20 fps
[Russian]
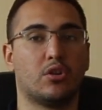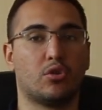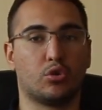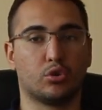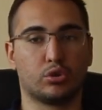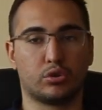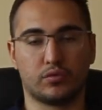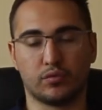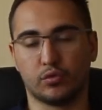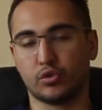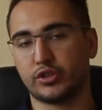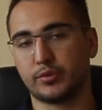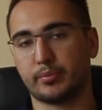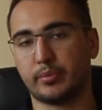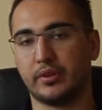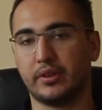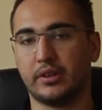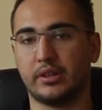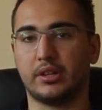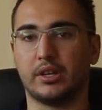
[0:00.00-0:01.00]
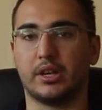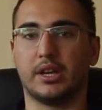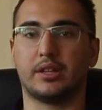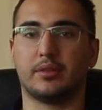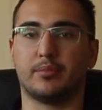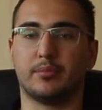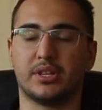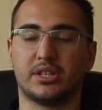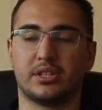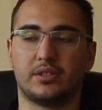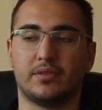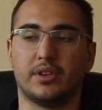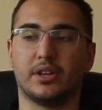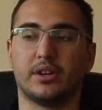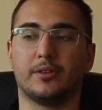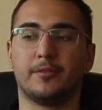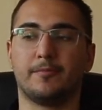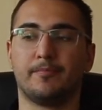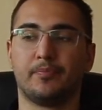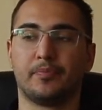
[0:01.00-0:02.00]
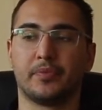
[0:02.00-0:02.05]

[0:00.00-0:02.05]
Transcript: От 2,5 атмосфер.